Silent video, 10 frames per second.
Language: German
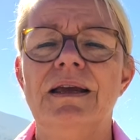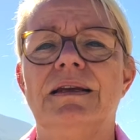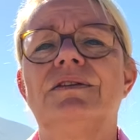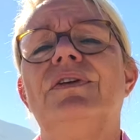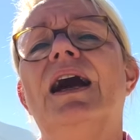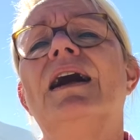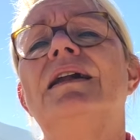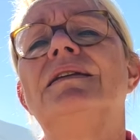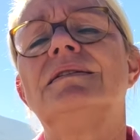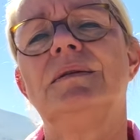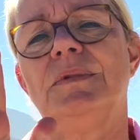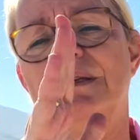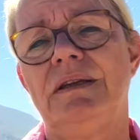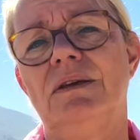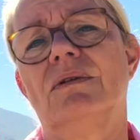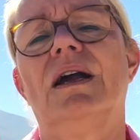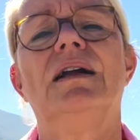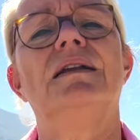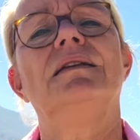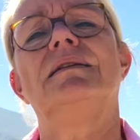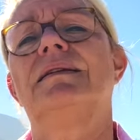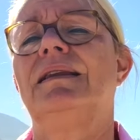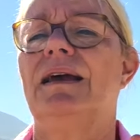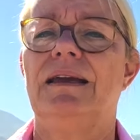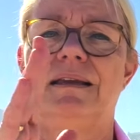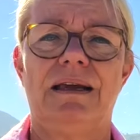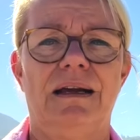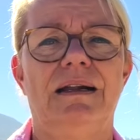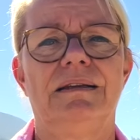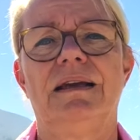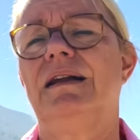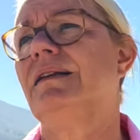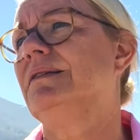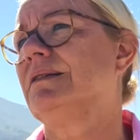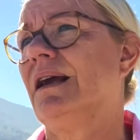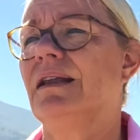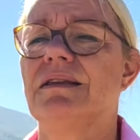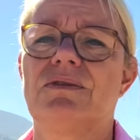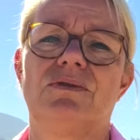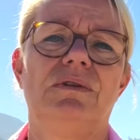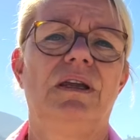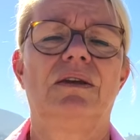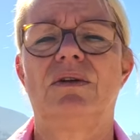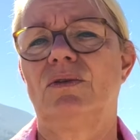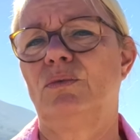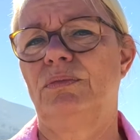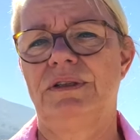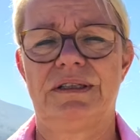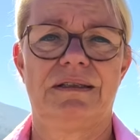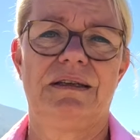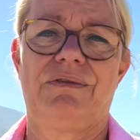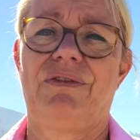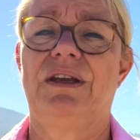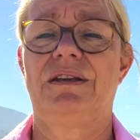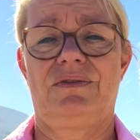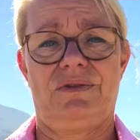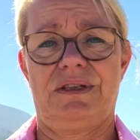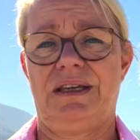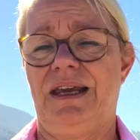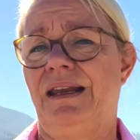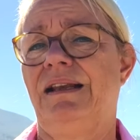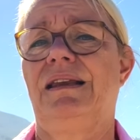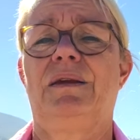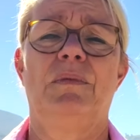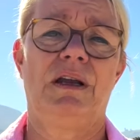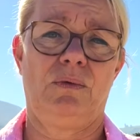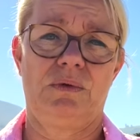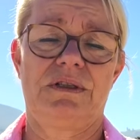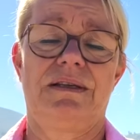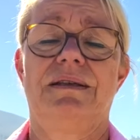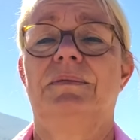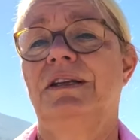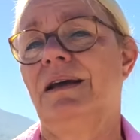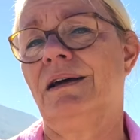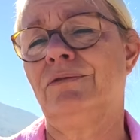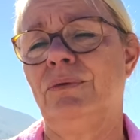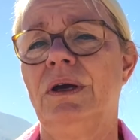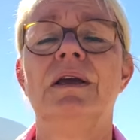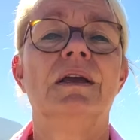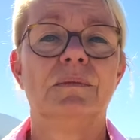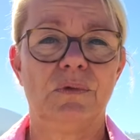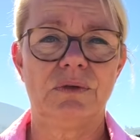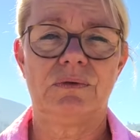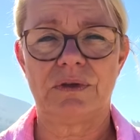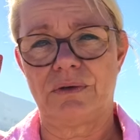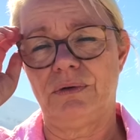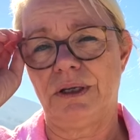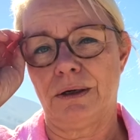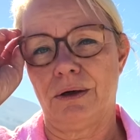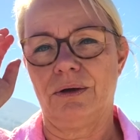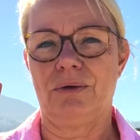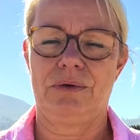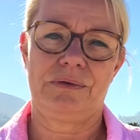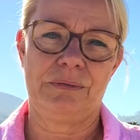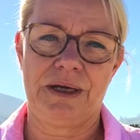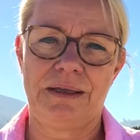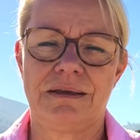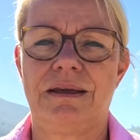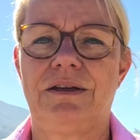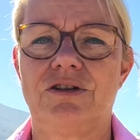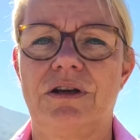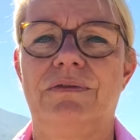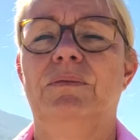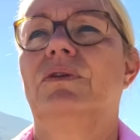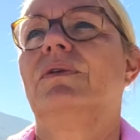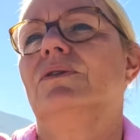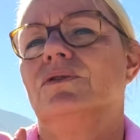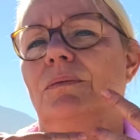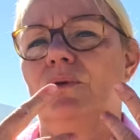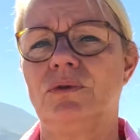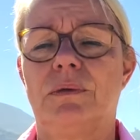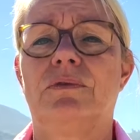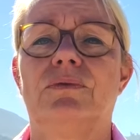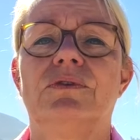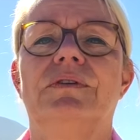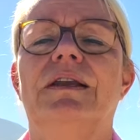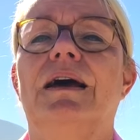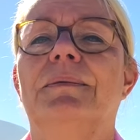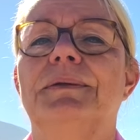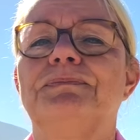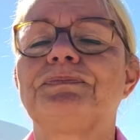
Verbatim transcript: dass wir all diese Limitierung, all dieses Kleingehalt, all dies kannst du nicht oder du bist es nicht wert, dass wir das endlich mal loslassen. Aber dafür dafür müssen wir uns natürlich auch ein neues Mindset erschaffen, müssen wir in unserem Unterbewusstsein arbeiten